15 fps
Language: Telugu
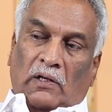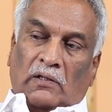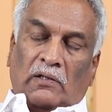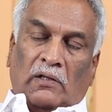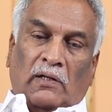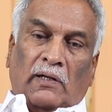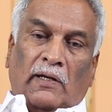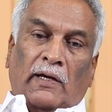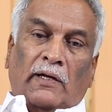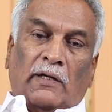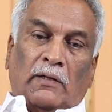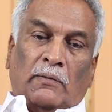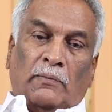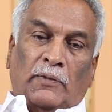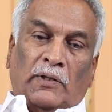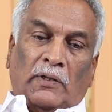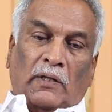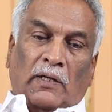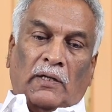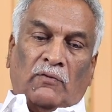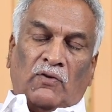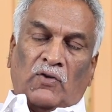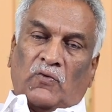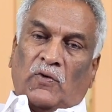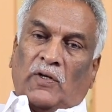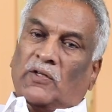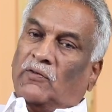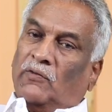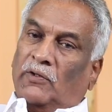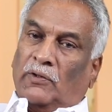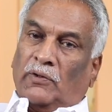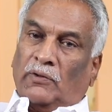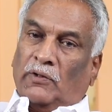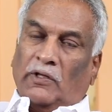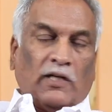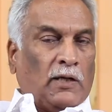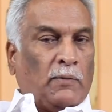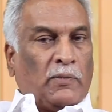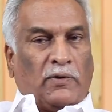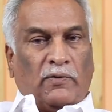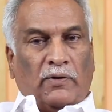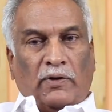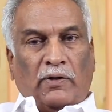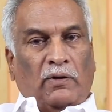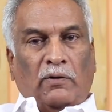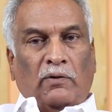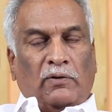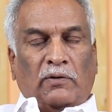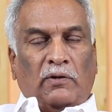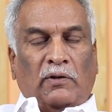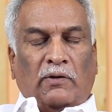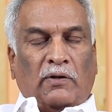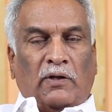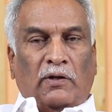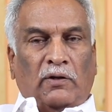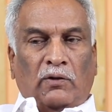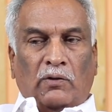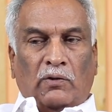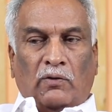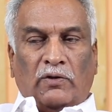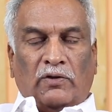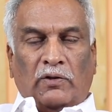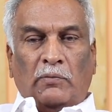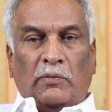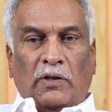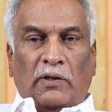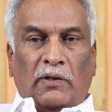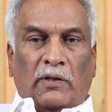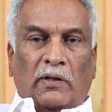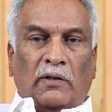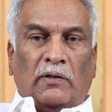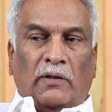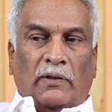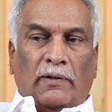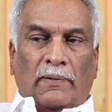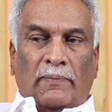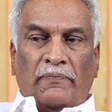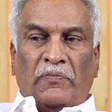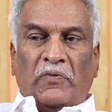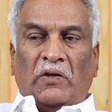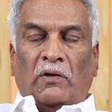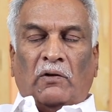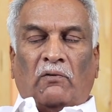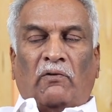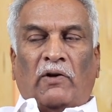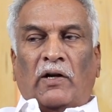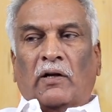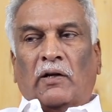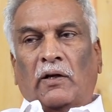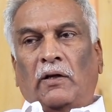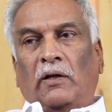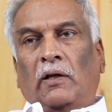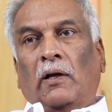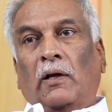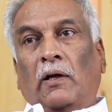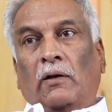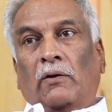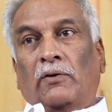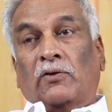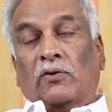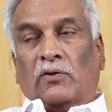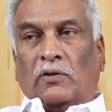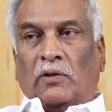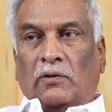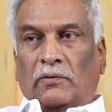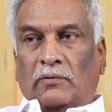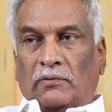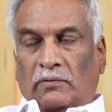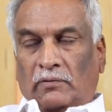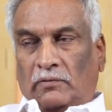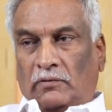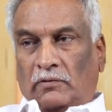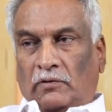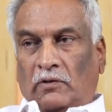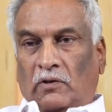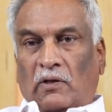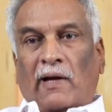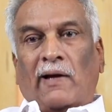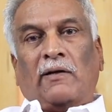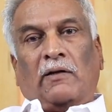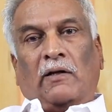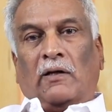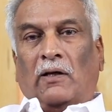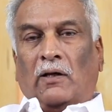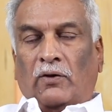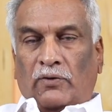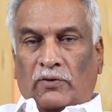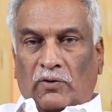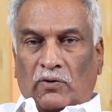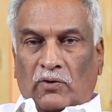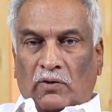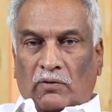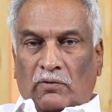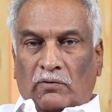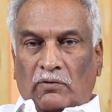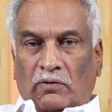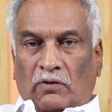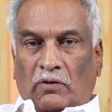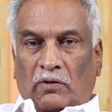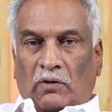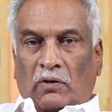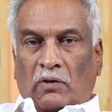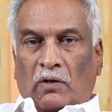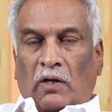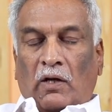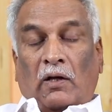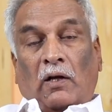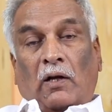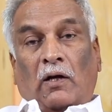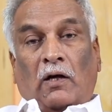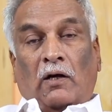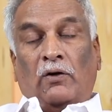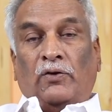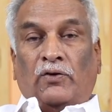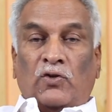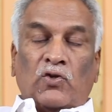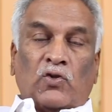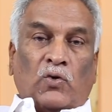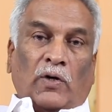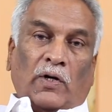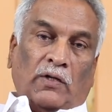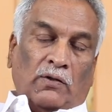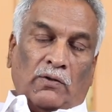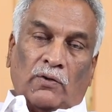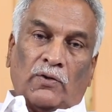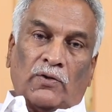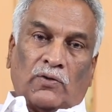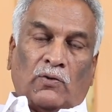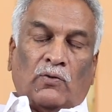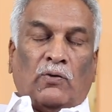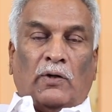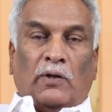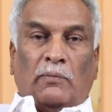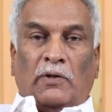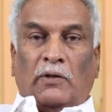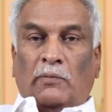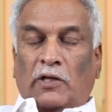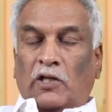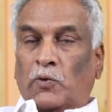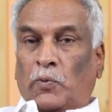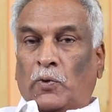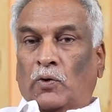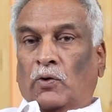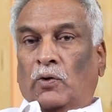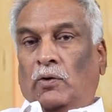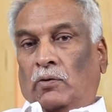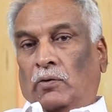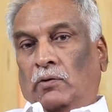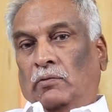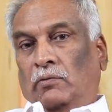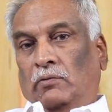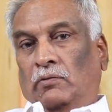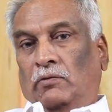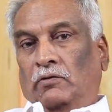అసలు ఆయన మీ ఆయన విశ్వాసం ఏంటో ఆయన నమ్మకం ఏంటో ఈ రోజుల్లో ఎవరైనా హీరో ఒక సినిమా హిట్ అయితే వెంటనే ఎలా ఆలోచిస్తారు ఆయన ఎలా ఆలోచించారు ఆయన అలా ఆలోచించి కూడా ఈరోజు కూడా మనం మర్చిపోకుండా ఉన్నాం